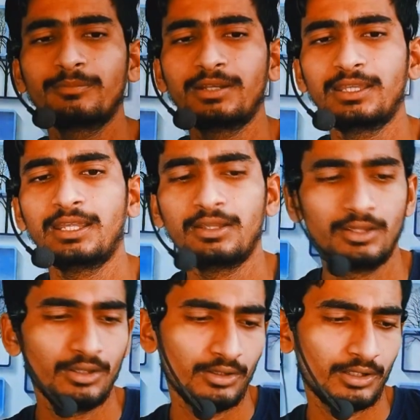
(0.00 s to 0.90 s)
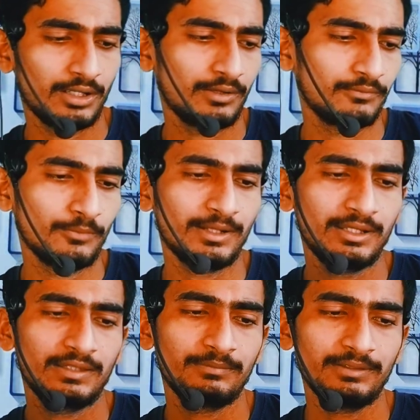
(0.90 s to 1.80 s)
क्वेश्चन बने हैं वो
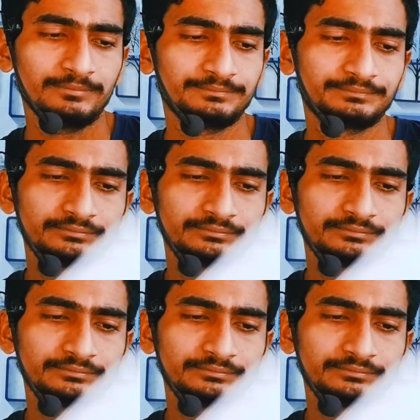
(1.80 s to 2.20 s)
बने इसमें